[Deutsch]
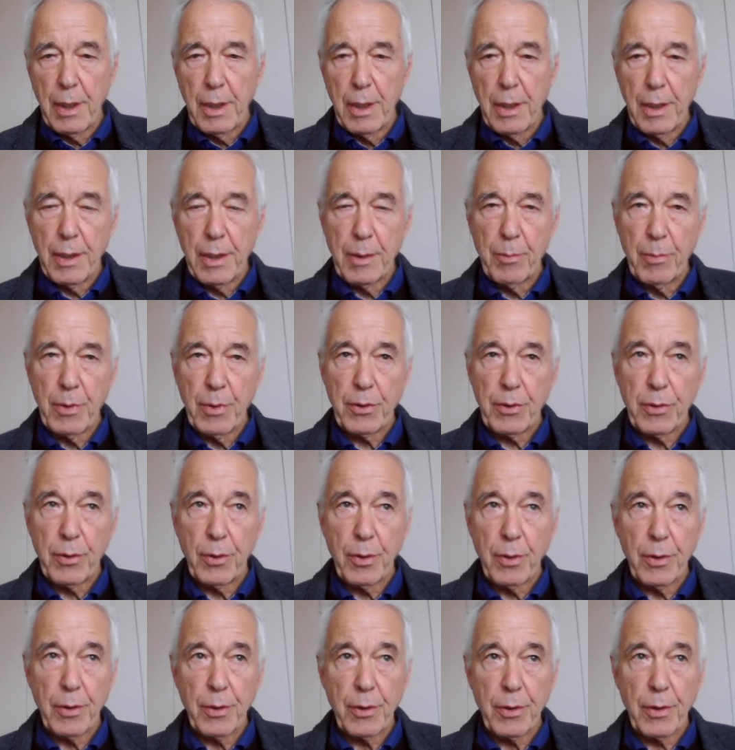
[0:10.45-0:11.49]
ich möchte
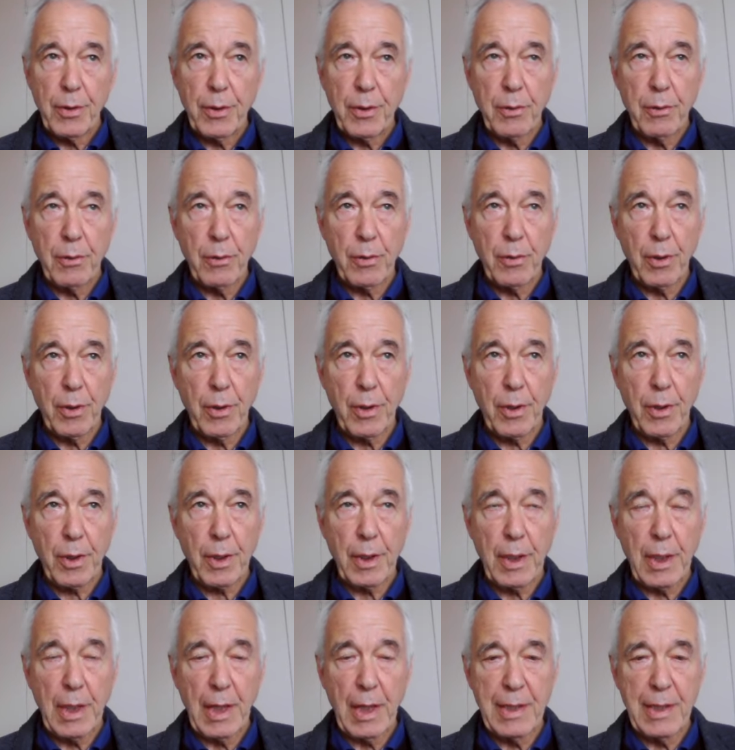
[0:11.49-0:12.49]
euch neuere